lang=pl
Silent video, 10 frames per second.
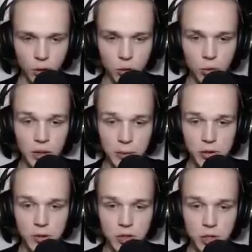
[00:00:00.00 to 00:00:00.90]
tu na
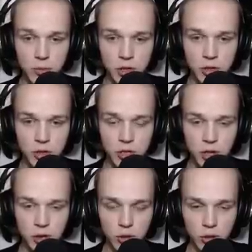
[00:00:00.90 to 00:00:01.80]
przykład zrobić ściany
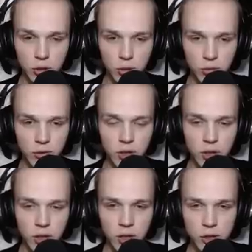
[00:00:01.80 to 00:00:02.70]
donatorów.
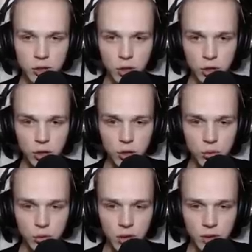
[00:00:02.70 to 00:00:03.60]
Stare takie
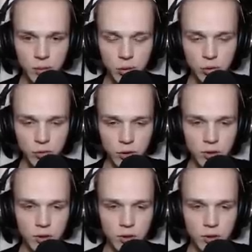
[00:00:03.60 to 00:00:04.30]
długie, po sufit.